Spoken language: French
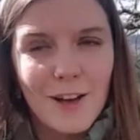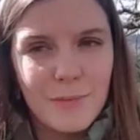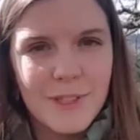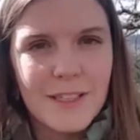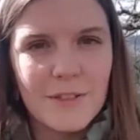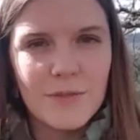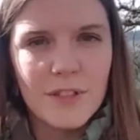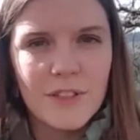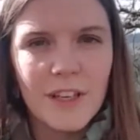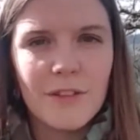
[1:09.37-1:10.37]
Comme ça, ça vous
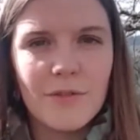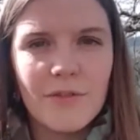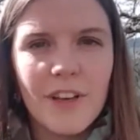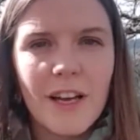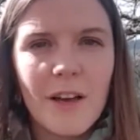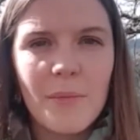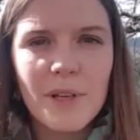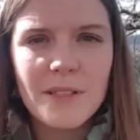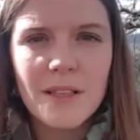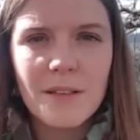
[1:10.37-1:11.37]
évitera de vous faire
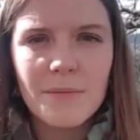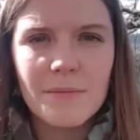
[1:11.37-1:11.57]
pincer.